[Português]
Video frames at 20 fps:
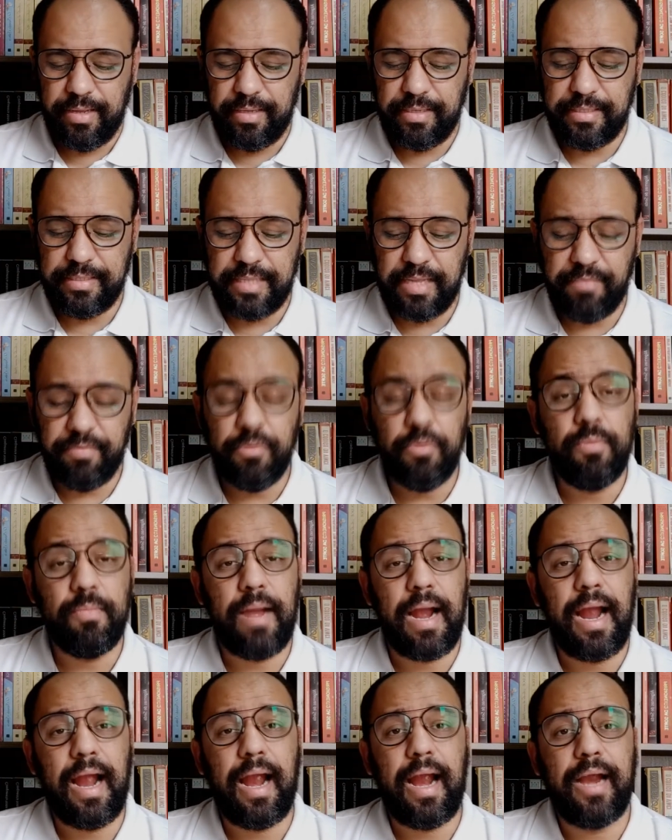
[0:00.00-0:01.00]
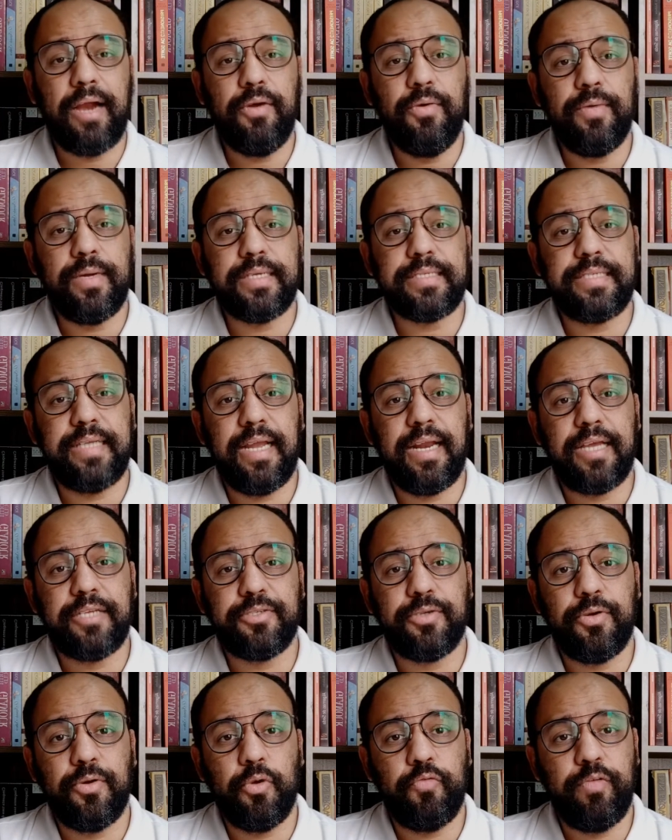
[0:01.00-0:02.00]
esteve no mar, nunca se
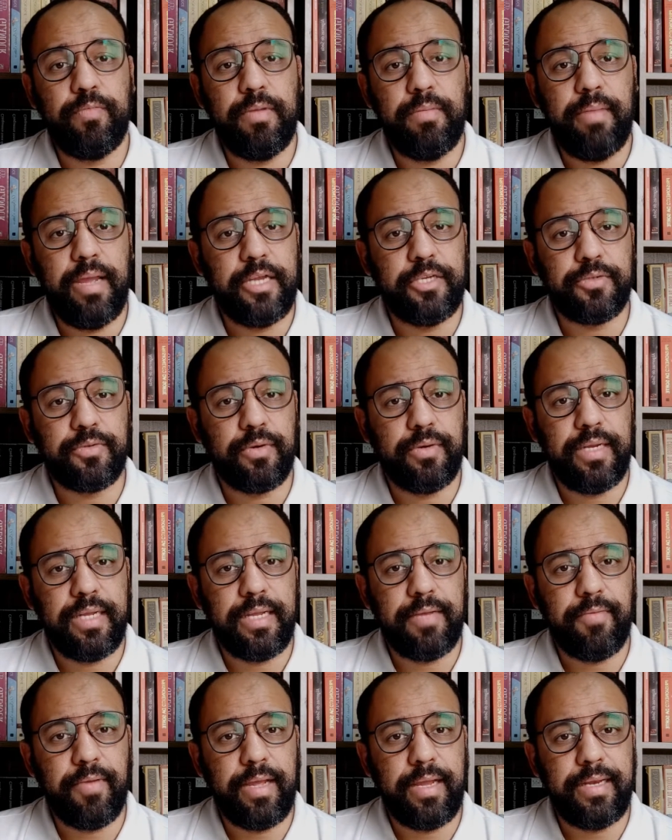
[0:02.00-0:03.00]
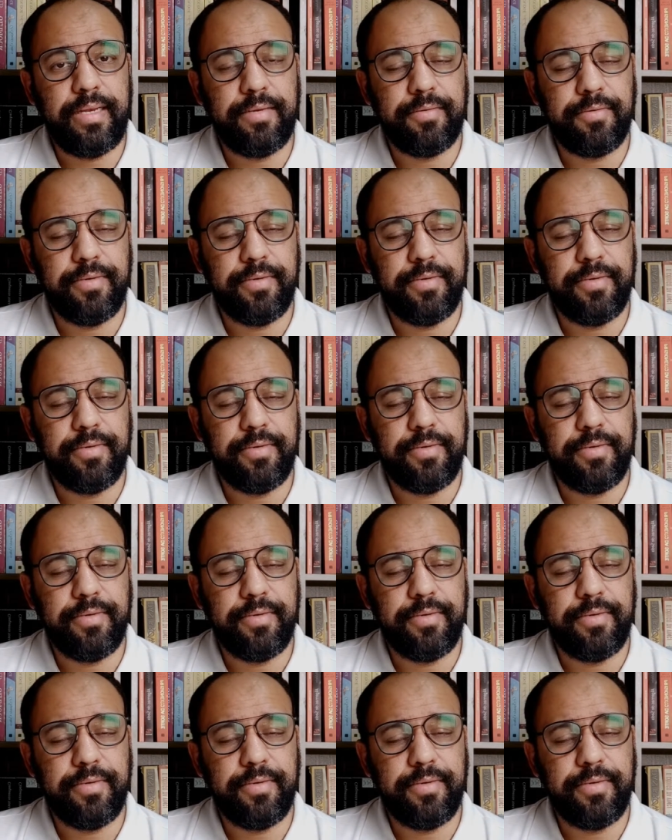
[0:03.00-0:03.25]
relacionou firmemente com ninguém,